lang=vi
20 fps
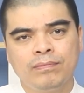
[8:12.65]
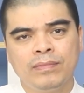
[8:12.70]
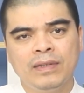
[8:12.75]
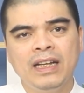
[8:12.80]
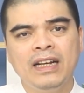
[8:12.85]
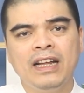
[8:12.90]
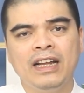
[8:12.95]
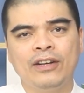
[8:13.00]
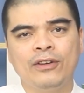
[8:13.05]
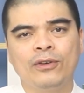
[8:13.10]

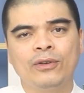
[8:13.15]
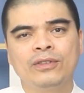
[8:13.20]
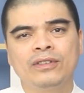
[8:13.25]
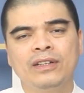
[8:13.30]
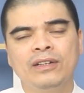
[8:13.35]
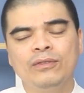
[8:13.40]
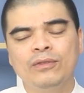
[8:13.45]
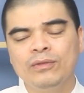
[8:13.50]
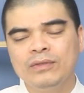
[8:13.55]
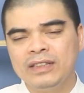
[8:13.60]
nên là nó
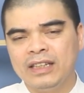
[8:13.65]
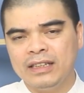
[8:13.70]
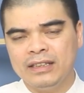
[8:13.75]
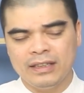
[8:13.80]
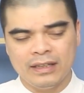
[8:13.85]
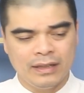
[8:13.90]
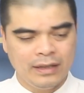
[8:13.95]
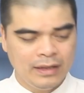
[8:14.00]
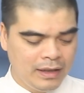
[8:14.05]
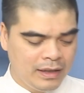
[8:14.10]
cũng sẽ
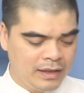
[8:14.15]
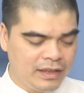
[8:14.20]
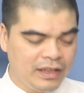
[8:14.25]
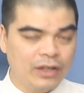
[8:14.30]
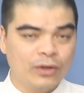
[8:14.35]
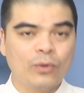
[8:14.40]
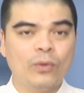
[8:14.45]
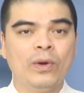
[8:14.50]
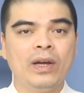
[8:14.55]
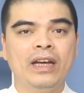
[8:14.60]
như
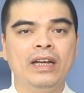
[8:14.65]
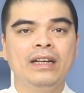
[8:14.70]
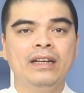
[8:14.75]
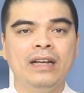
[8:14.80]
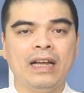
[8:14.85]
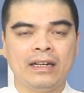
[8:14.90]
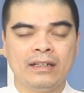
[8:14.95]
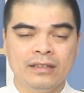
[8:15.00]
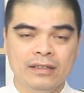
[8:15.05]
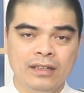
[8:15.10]
là quế,
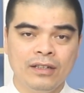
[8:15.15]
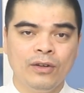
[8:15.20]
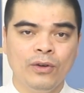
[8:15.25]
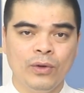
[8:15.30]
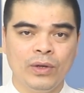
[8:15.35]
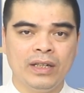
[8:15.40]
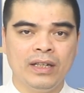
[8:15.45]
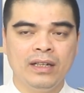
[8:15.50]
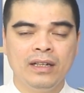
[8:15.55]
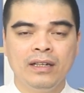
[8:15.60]
đàn hương,
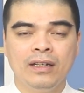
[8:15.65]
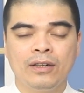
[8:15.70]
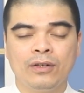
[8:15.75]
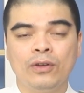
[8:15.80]
hồi ấy,